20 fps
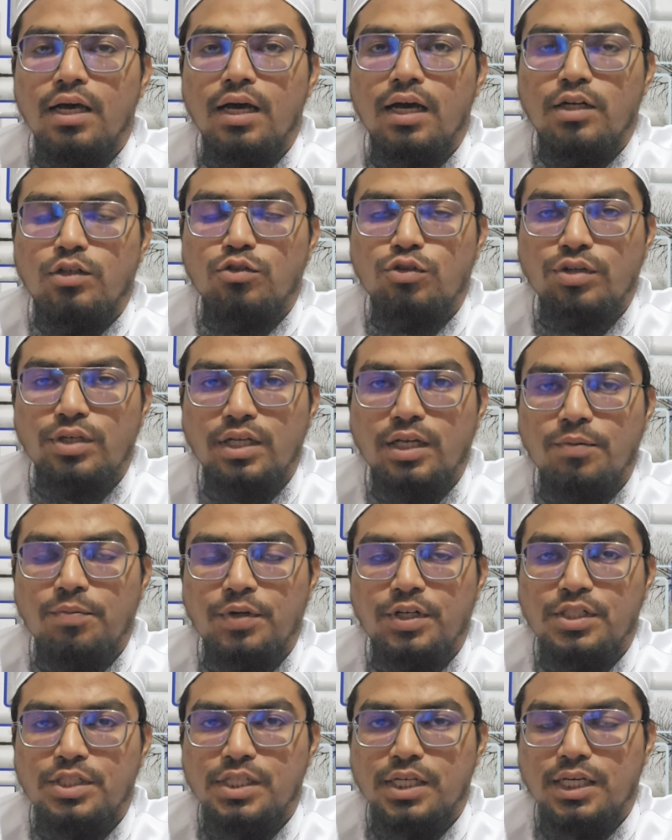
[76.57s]
ट्विटर
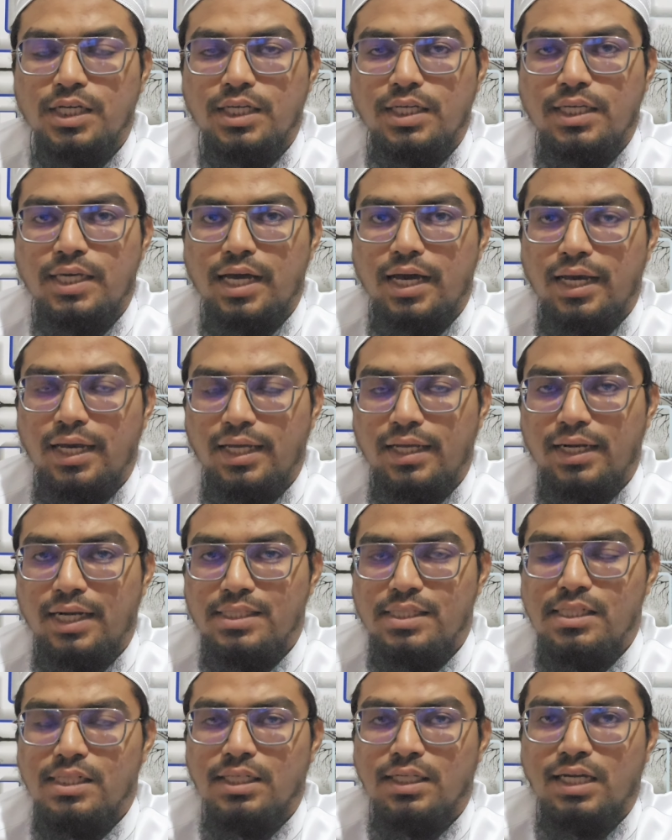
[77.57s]
पर शेयर किया है
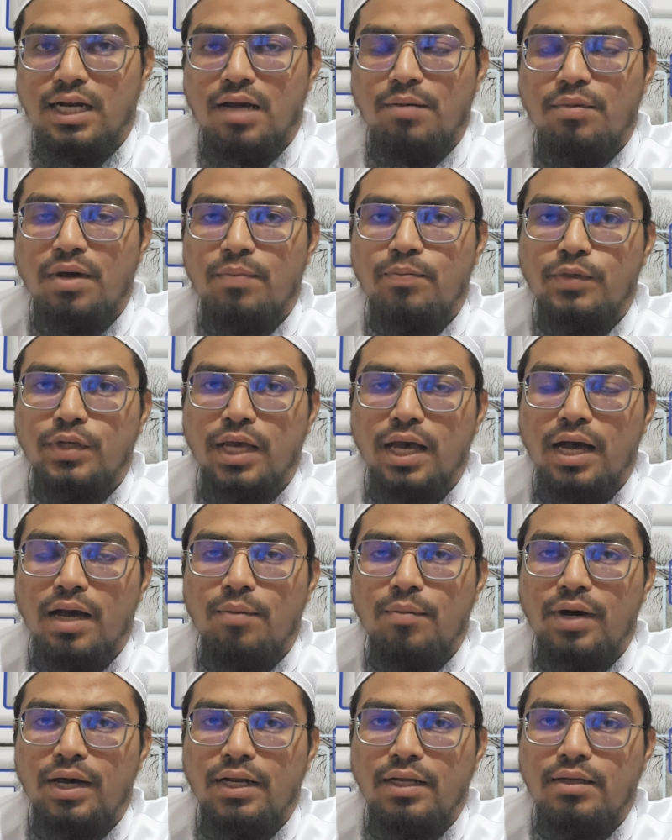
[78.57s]
नजर निकराम अब क्या
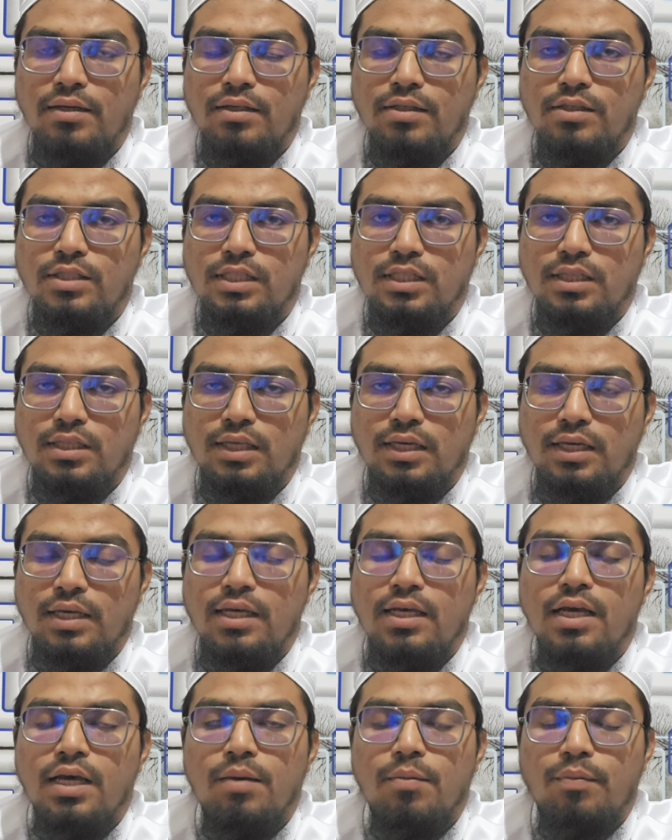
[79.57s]
हमारे जितने
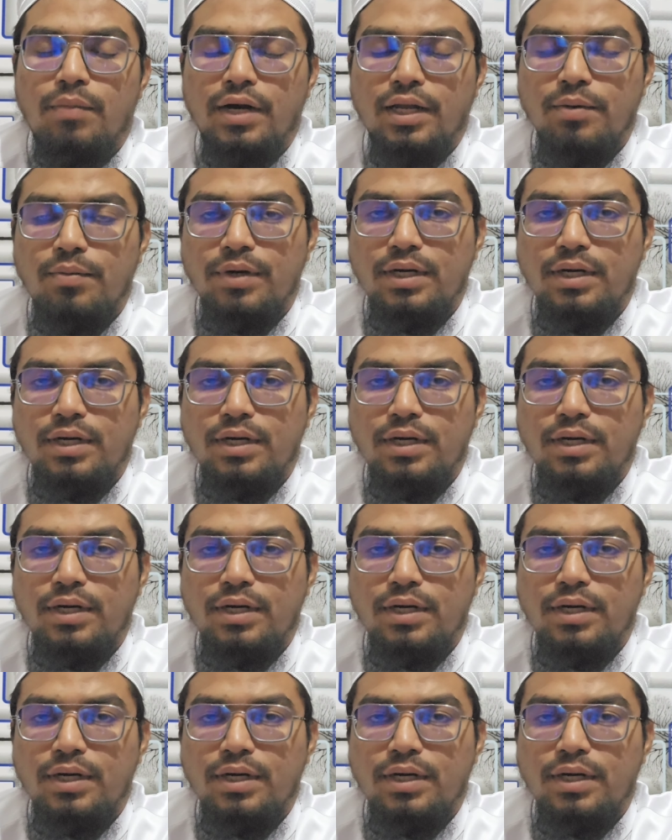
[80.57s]
बड़े